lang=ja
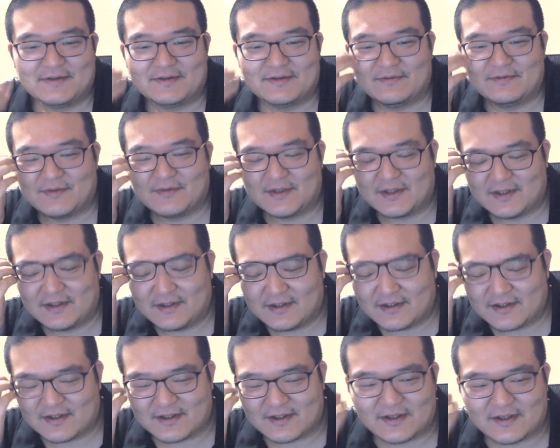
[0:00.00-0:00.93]

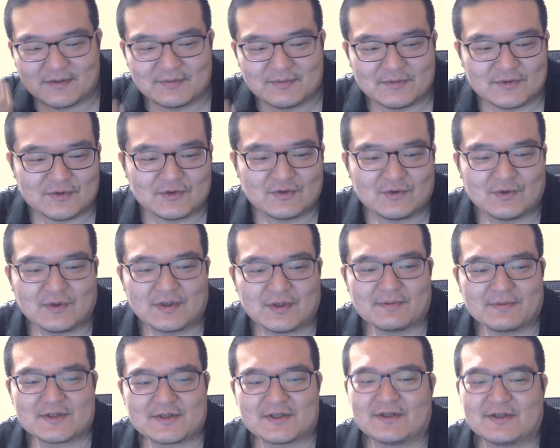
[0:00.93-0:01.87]
メガネがね、ぶっ壊れ
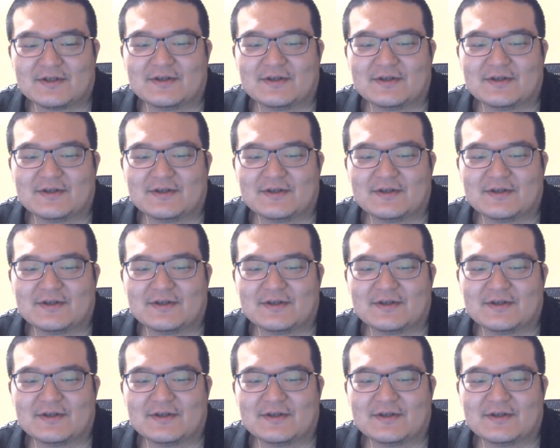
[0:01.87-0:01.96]
まして